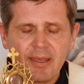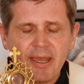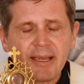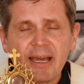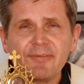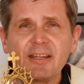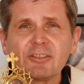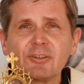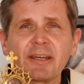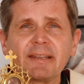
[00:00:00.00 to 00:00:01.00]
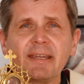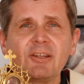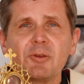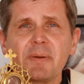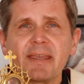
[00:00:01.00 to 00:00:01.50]
Ergreift die Autorität
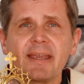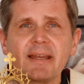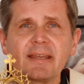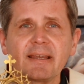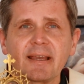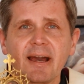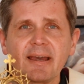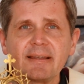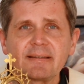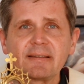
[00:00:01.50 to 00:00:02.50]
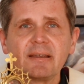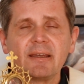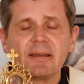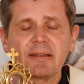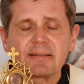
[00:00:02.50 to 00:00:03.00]
über jeglichen Geist
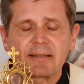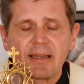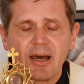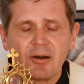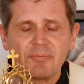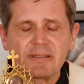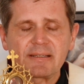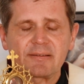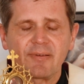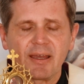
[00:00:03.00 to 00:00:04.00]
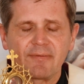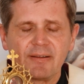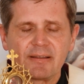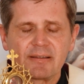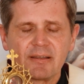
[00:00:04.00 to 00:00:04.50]
des
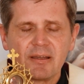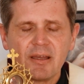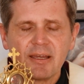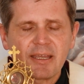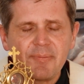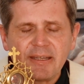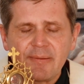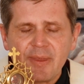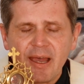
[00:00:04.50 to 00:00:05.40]
Glaubenszweifels Gebet im